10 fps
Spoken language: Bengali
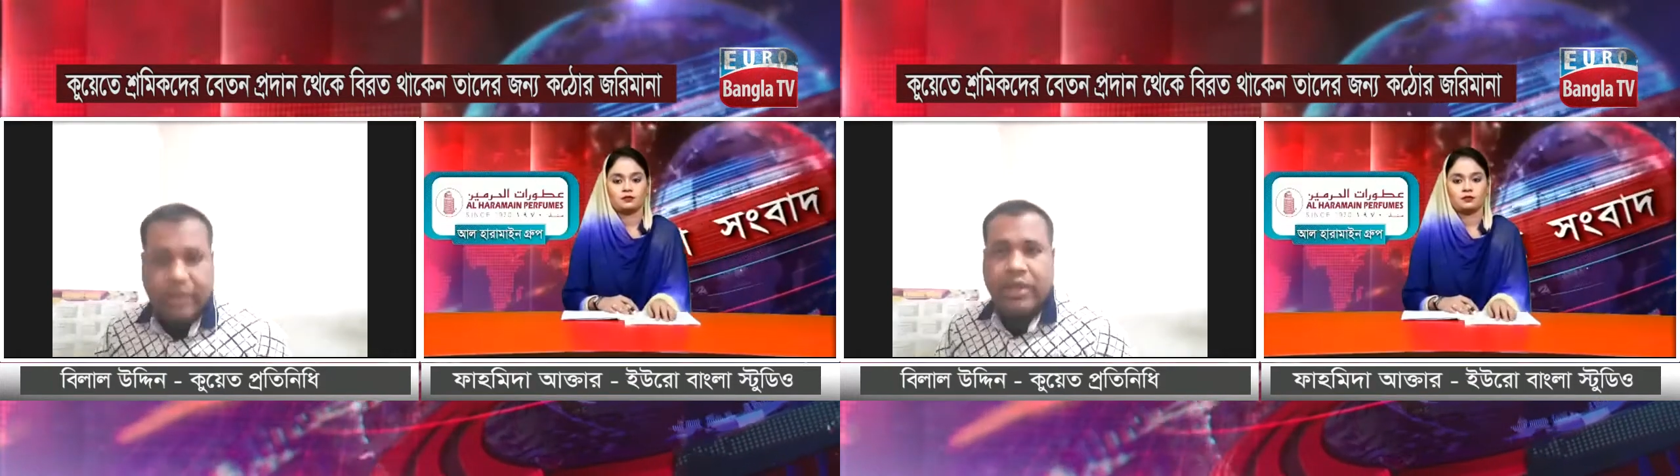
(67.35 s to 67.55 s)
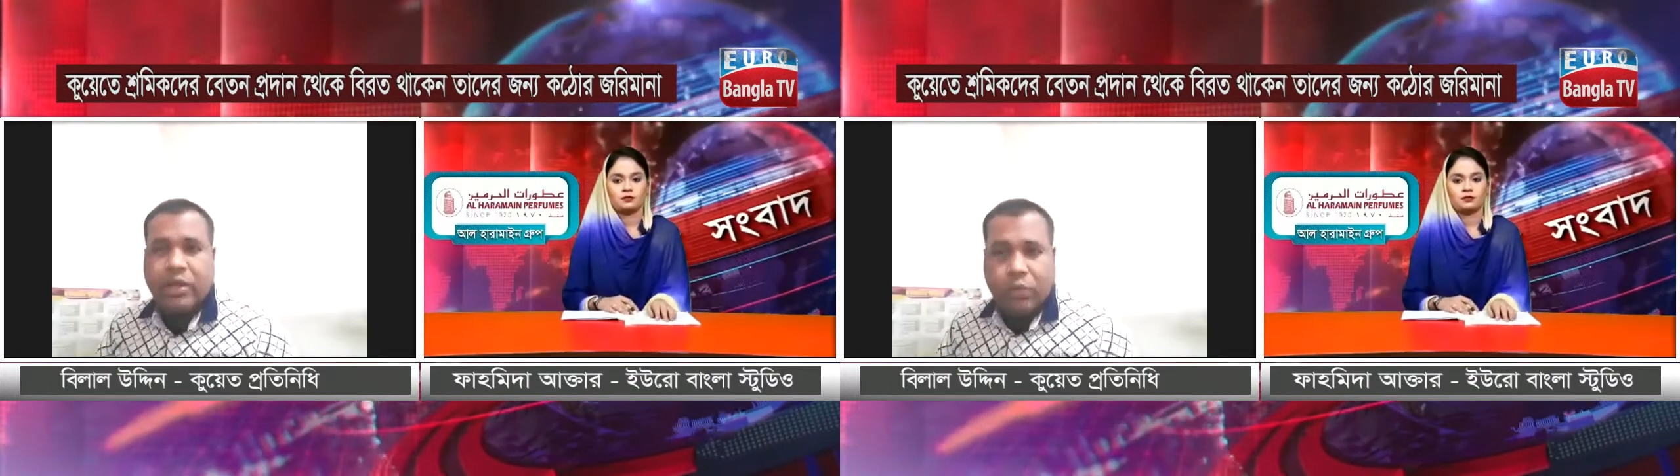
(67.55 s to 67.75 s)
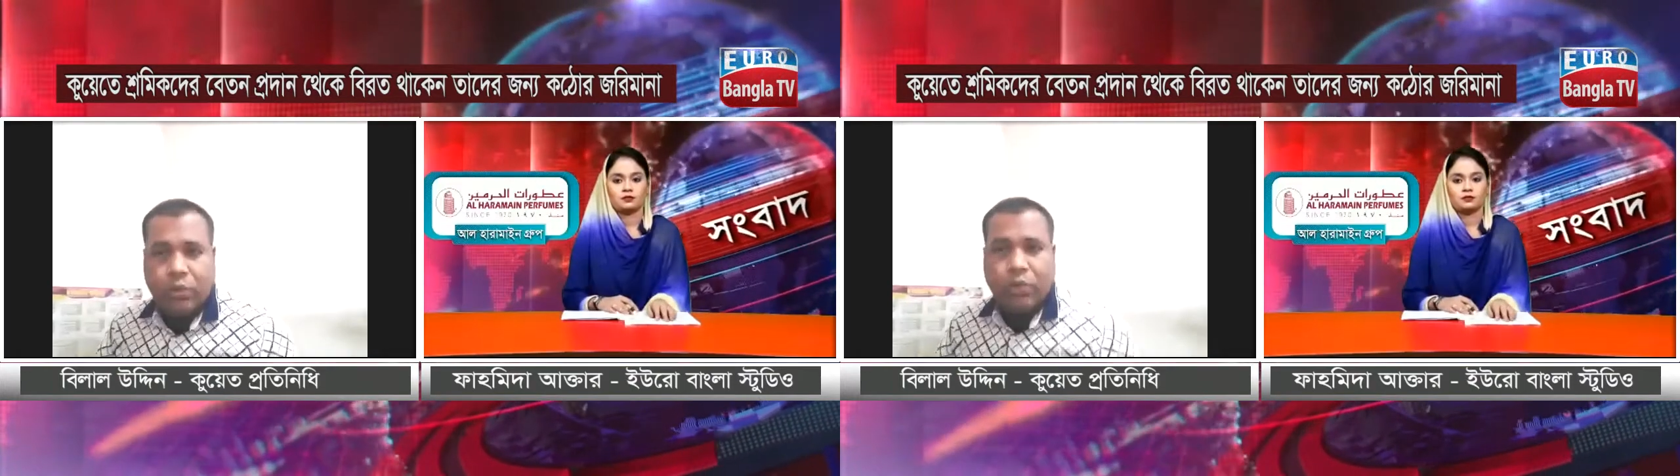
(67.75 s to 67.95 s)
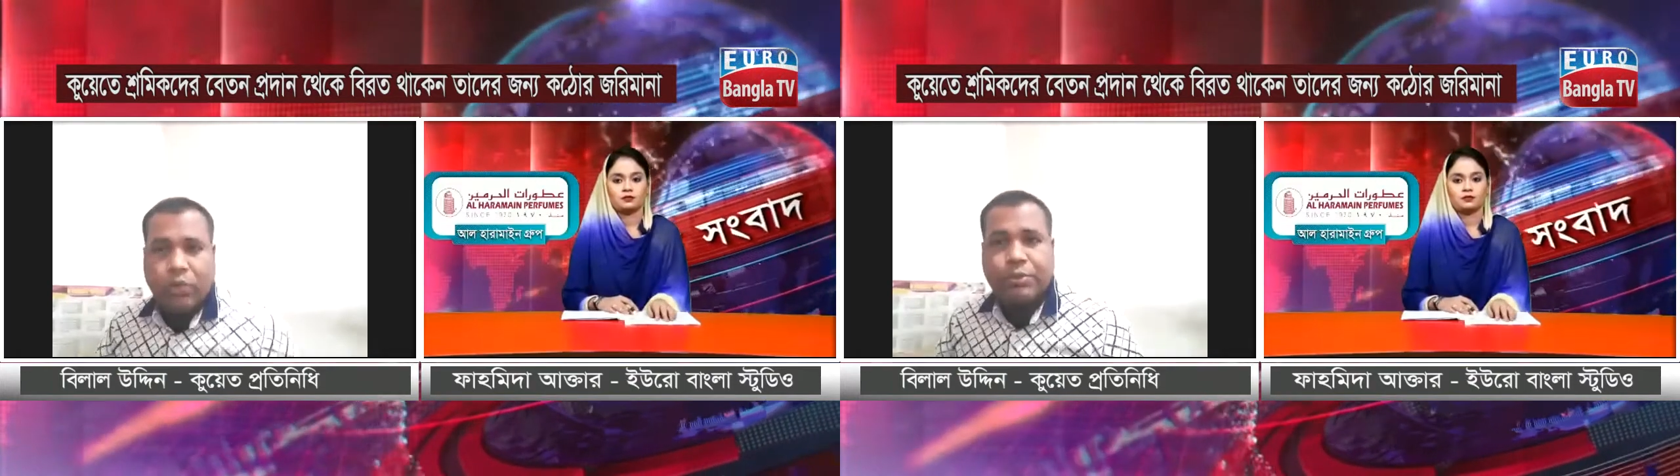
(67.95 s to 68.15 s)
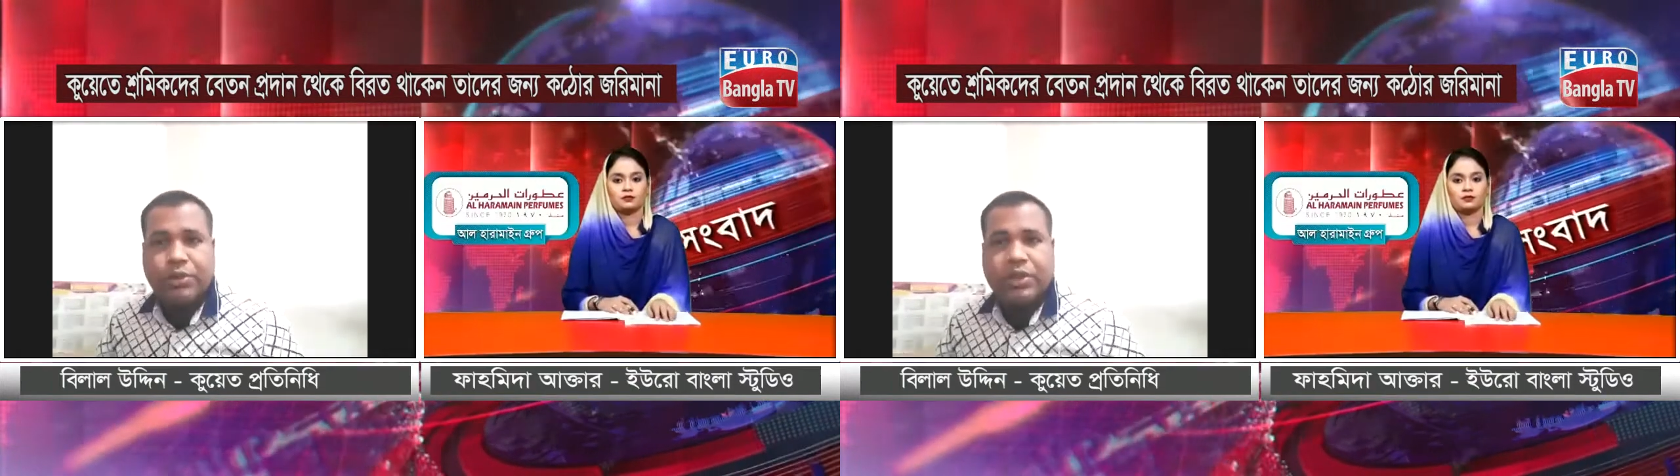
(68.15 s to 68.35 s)
উন্নতির
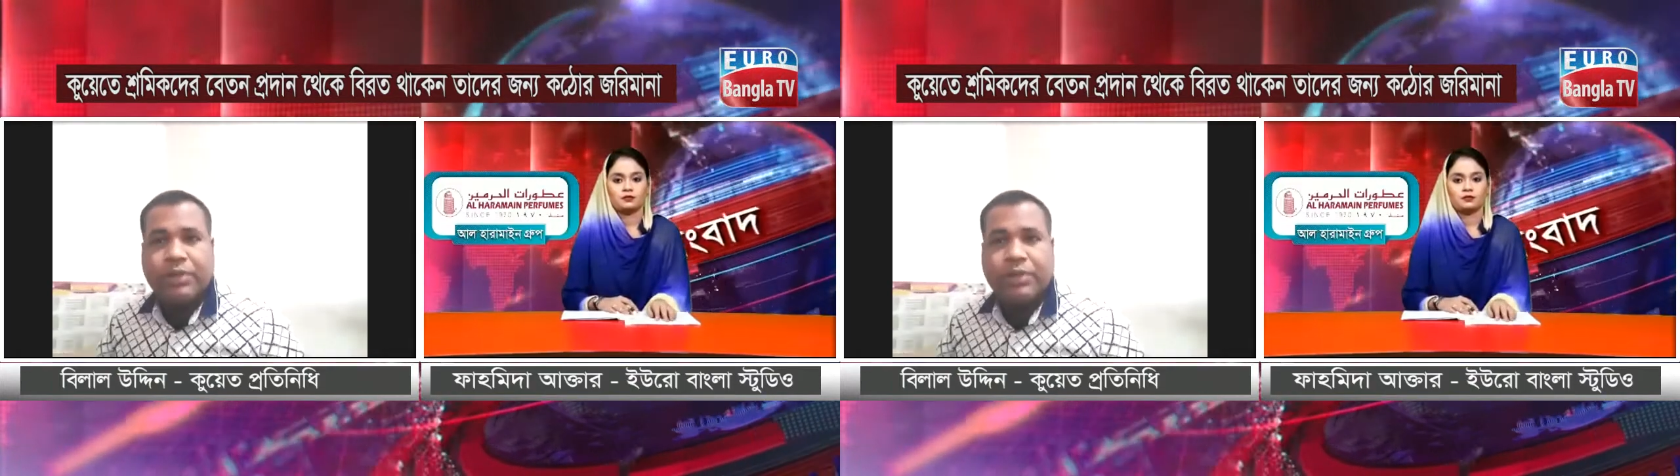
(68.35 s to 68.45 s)
পথে